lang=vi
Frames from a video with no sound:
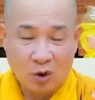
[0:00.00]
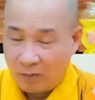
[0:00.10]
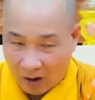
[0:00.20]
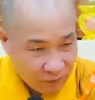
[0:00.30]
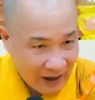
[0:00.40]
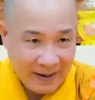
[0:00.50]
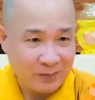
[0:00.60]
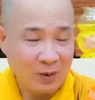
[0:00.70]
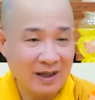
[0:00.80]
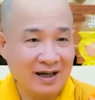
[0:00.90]
Tu một
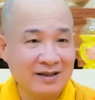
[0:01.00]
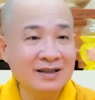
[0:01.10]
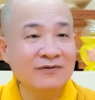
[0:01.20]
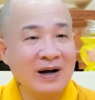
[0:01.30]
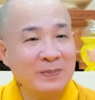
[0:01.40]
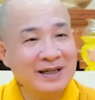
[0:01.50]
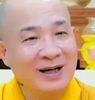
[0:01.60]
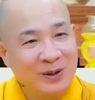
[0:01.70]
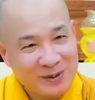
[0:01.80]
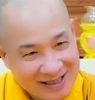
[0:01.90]
pháp một hà, nhưng pháp
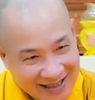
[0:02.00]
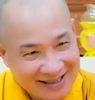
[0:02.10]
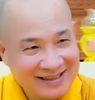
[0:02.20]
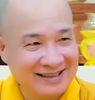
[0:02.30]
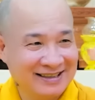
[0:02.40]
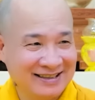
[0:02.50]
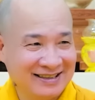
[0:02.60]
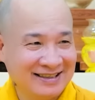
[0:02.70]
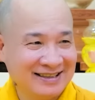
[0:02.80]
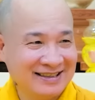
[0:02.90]
kia hỗ trợ
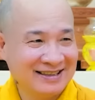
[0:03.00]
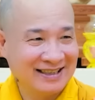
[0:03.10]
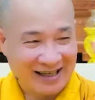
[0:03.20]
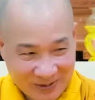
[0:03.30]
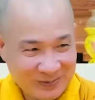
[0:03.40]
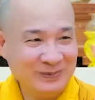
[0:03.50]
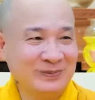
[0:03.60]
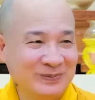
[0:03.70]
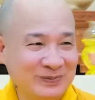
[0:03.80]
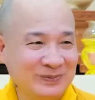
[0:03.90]
là đúng.